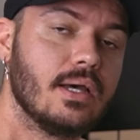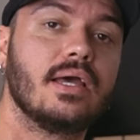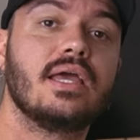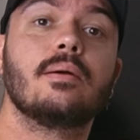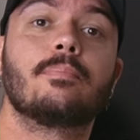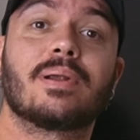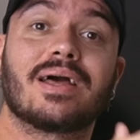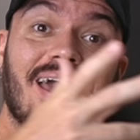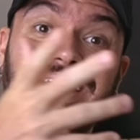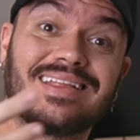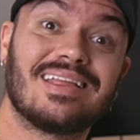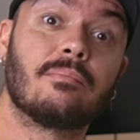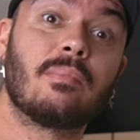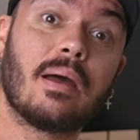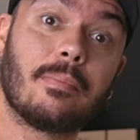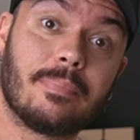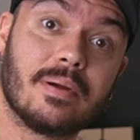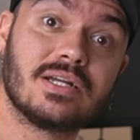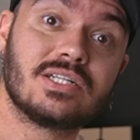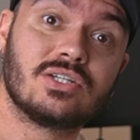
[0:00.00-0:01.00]
E para quem está
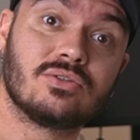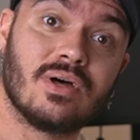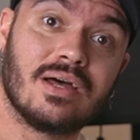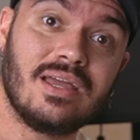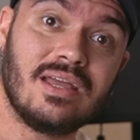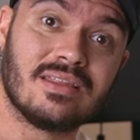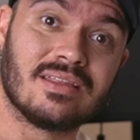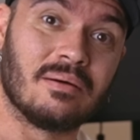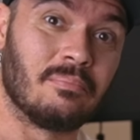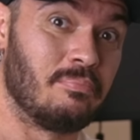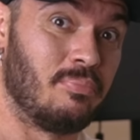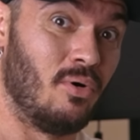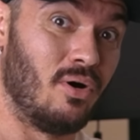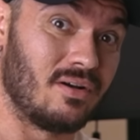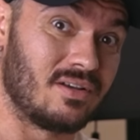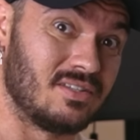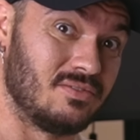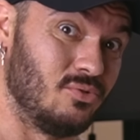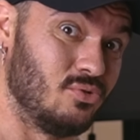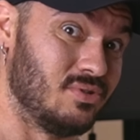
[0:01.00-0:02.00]
mais perdido ainda,
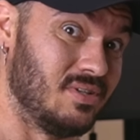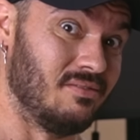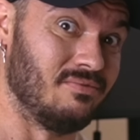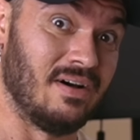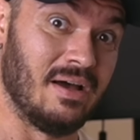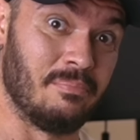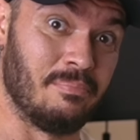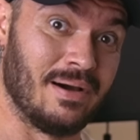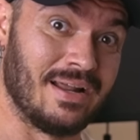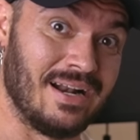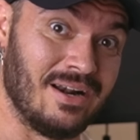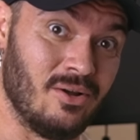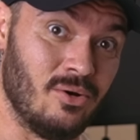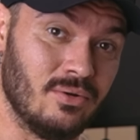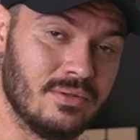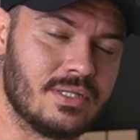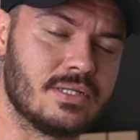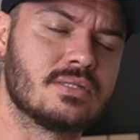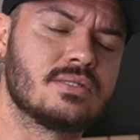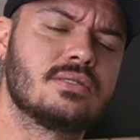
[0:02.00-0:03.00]
Box, você vai para
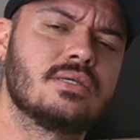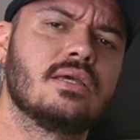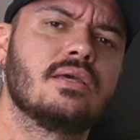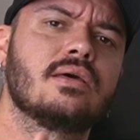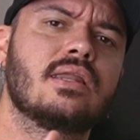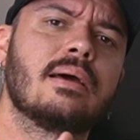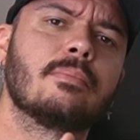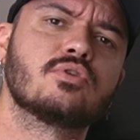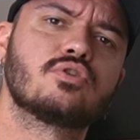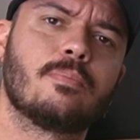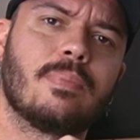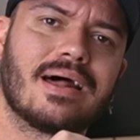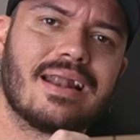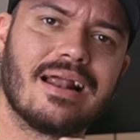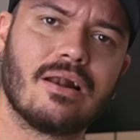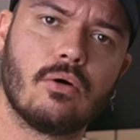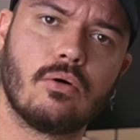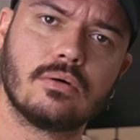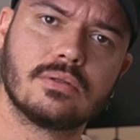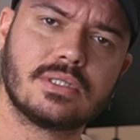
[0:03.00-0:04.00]
Londres. Sim, iremos para
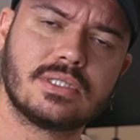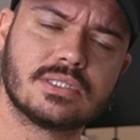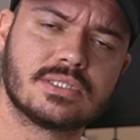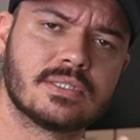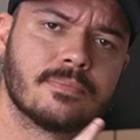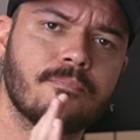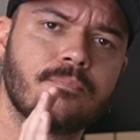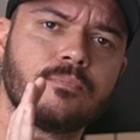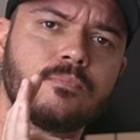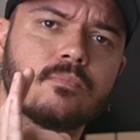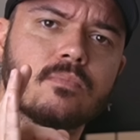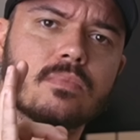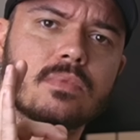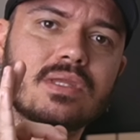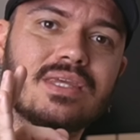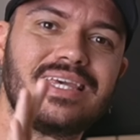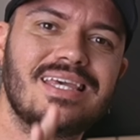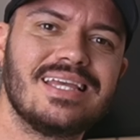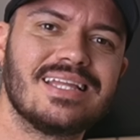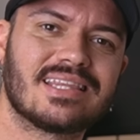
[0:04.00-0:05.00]
Londres,
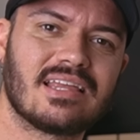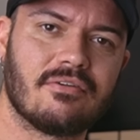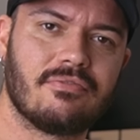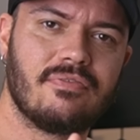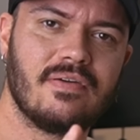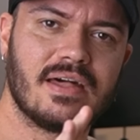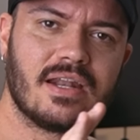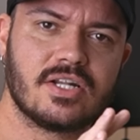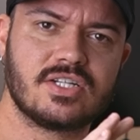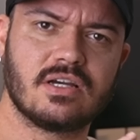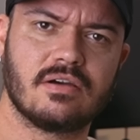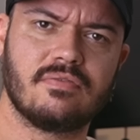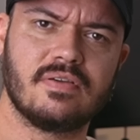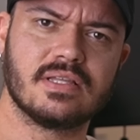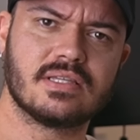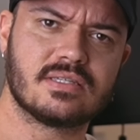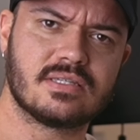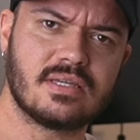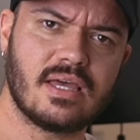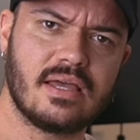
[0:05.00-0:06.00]
quinta-feira, dia
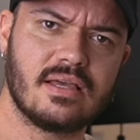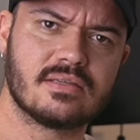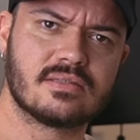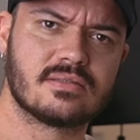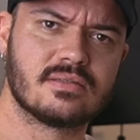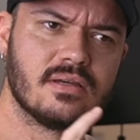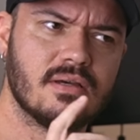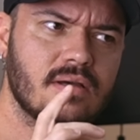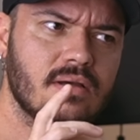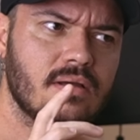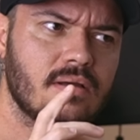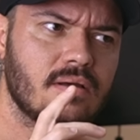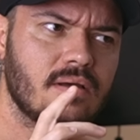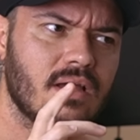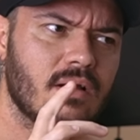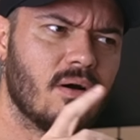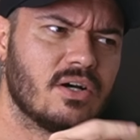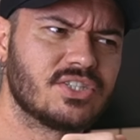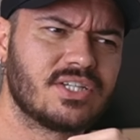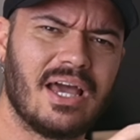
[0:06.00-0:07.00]
26,
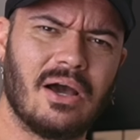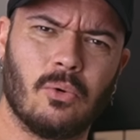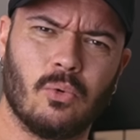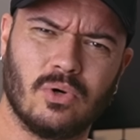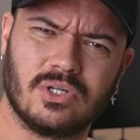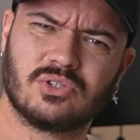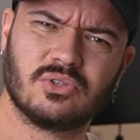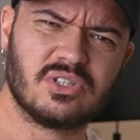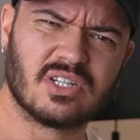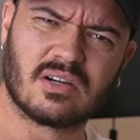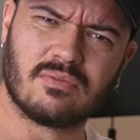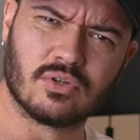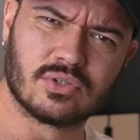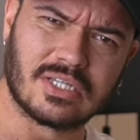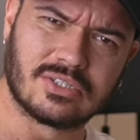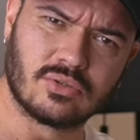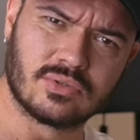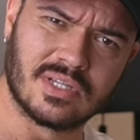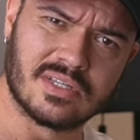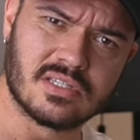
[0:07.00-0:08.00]
eu acho que é hoje o dia que eu vou
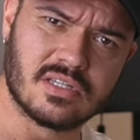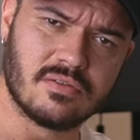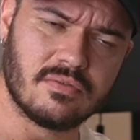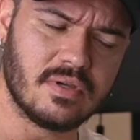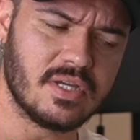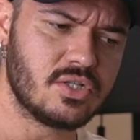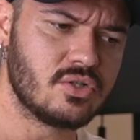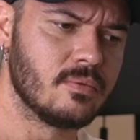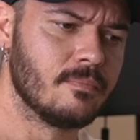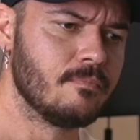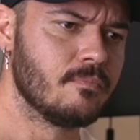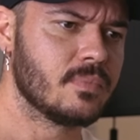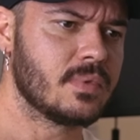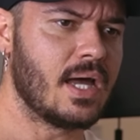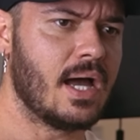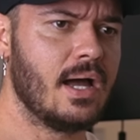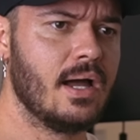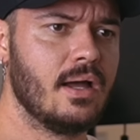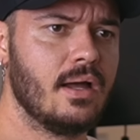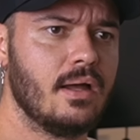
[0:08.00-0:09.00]
estar soltando esse vídeo,
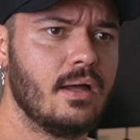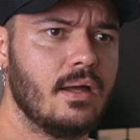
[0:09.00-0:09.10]
tá?